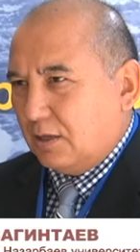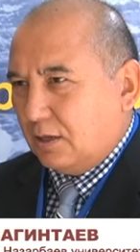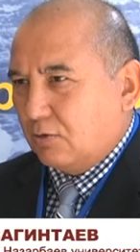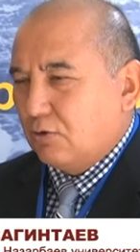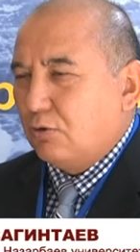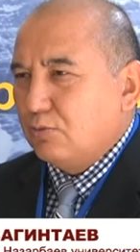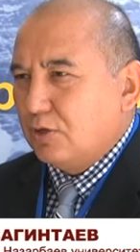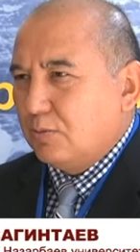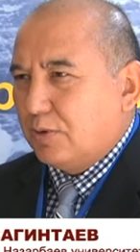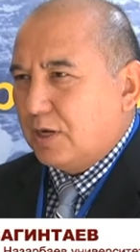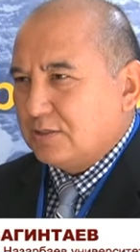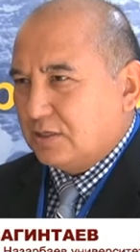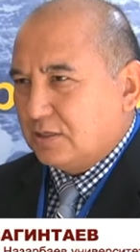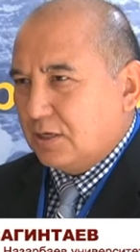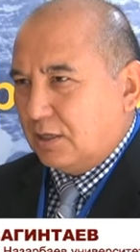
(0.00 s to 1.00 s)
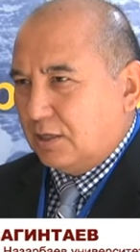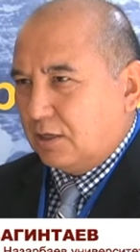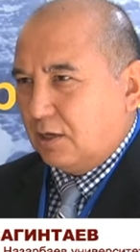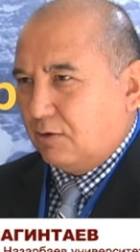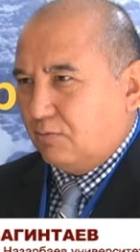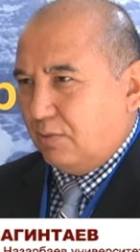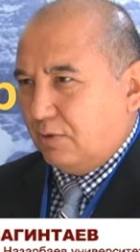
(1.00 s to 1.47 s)
огромные базы данных,
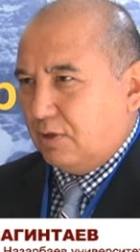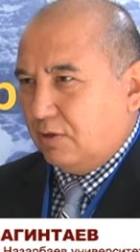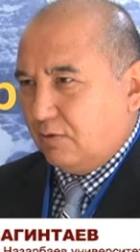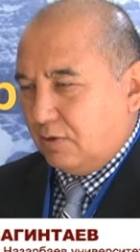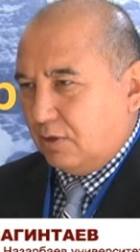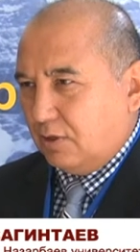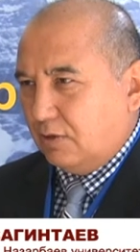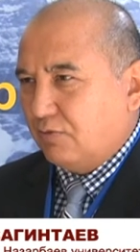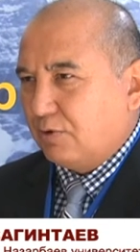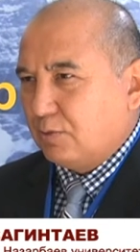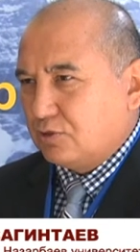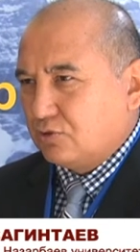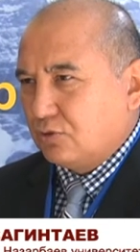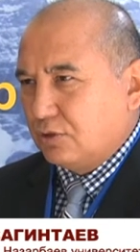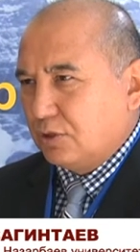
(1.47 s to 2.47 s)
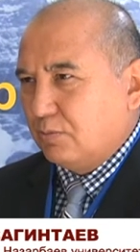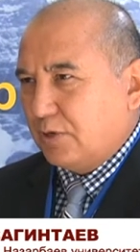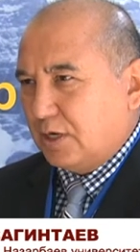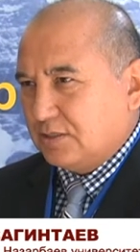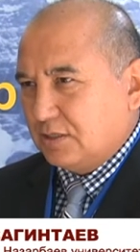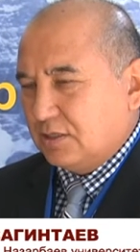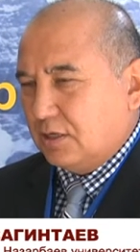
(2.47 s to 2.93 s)
информационные
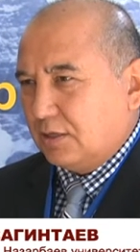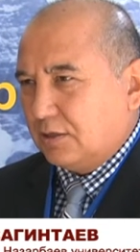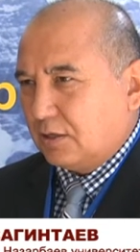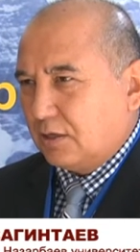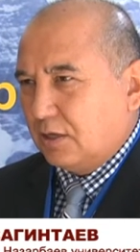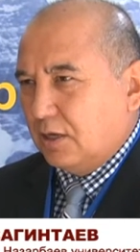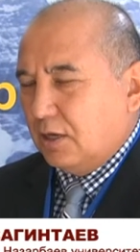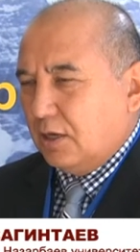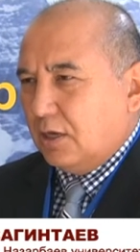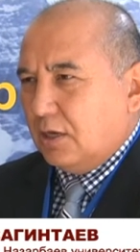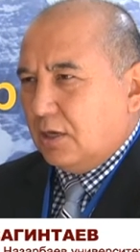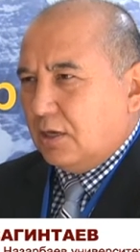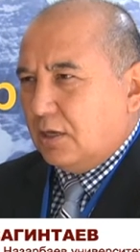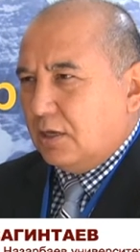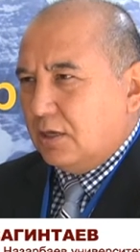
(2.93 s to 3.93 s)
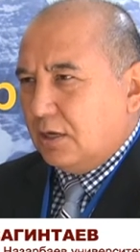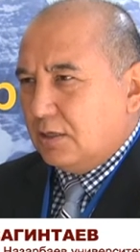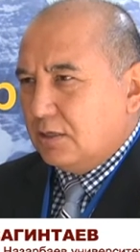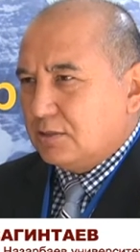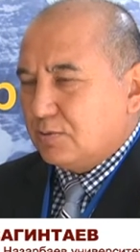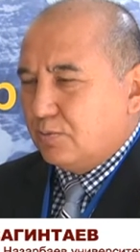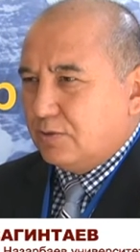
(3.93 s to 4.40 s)
базы данных. И
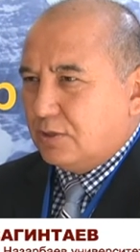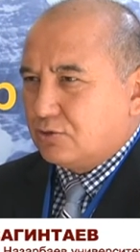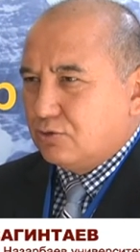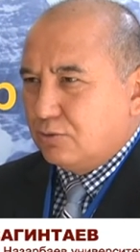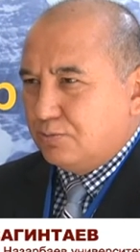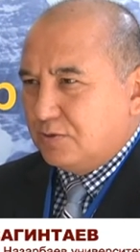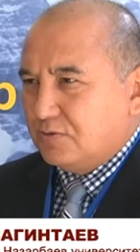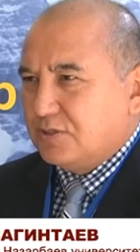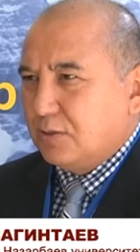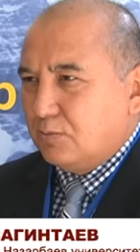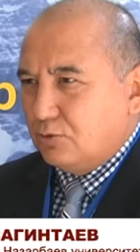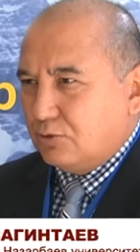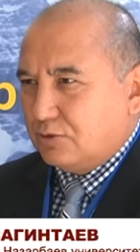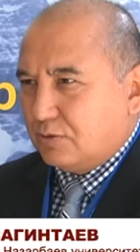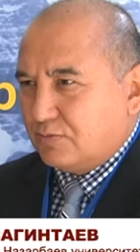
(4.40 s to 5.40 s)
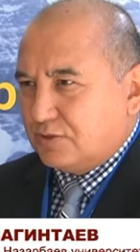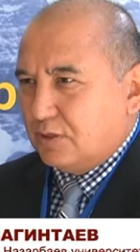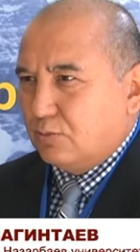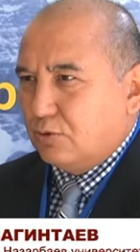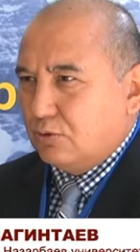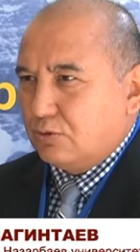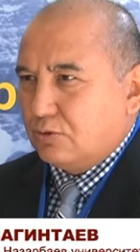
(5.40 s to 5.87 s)
они доступны всем людям,
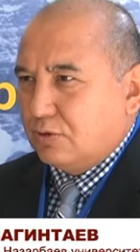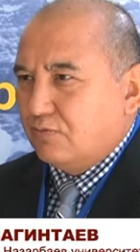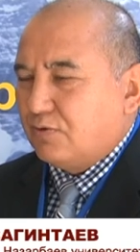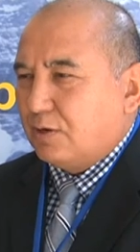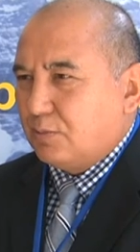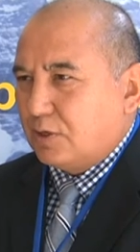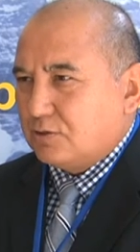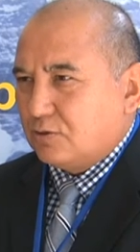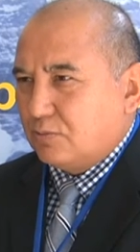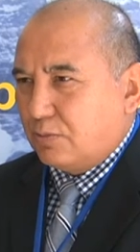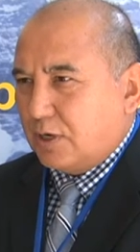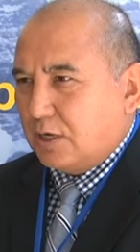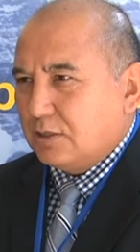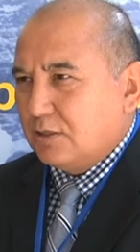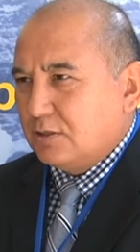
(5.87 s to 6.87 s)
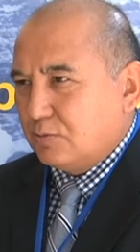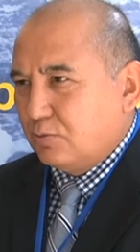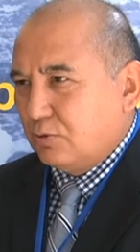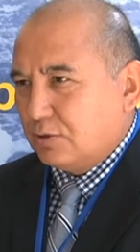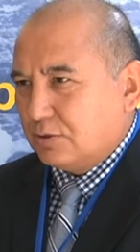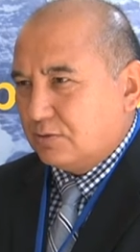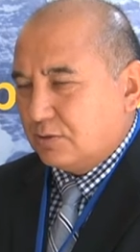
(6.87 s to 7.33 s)
все могут информацию брать и
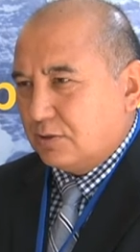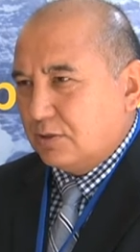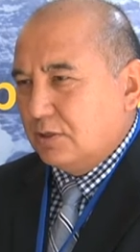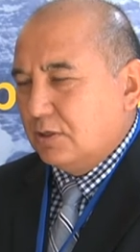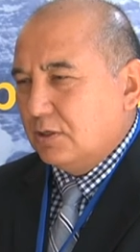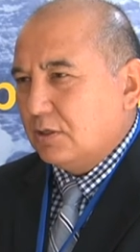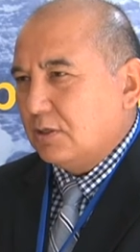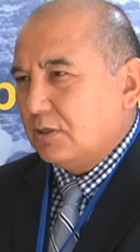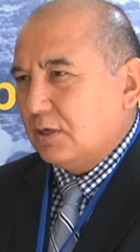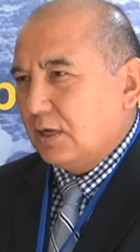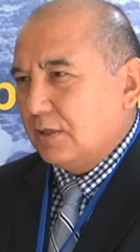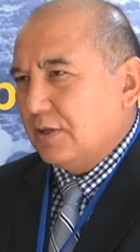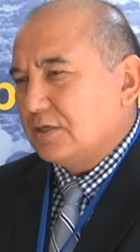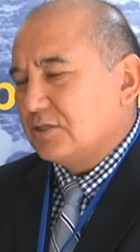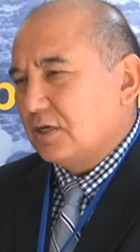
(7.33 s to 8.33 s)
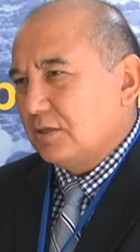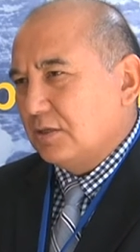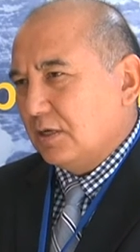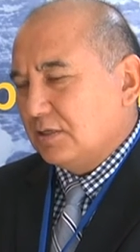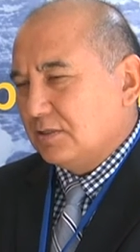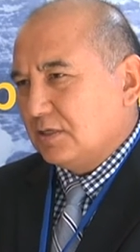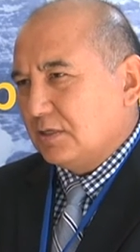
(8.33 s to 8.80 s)
использовать. И э, наша
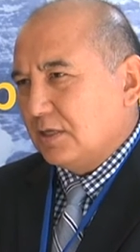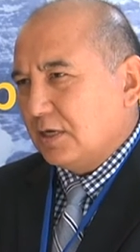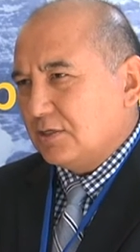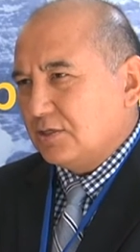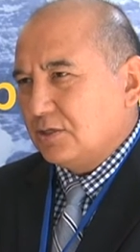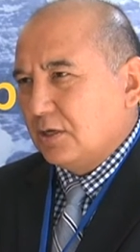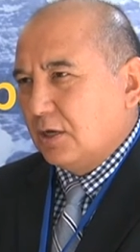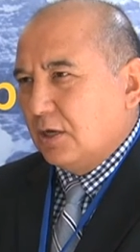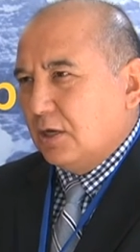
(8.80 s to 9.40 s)
одна из задач